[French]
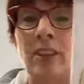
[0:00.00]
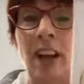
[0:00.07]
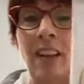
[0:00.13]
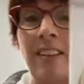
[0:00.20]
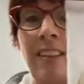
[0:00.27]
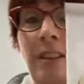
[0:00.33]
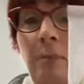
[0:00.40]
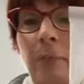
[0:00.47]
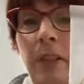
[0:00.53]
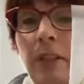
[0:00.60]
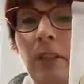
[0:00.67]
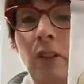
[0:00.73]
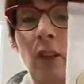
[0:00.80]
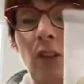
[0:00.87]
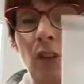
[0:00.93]
une tasse et
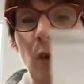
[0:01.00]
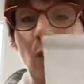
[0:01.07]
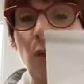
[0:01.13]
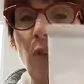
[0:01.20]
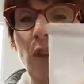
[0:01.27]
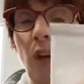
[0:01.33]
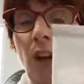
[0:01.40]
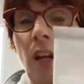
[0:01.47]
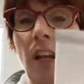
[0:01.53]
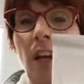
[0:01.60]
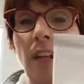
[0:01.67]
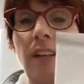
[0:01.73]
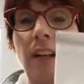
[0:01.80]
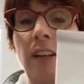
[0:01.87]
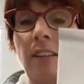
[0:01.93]
demie de sauce
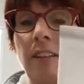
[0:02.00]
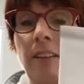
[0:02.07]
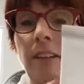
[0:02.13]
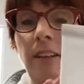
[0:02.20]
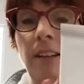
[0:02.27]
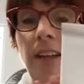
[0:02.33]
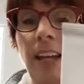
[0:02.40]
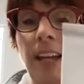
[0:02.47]
hollandaise.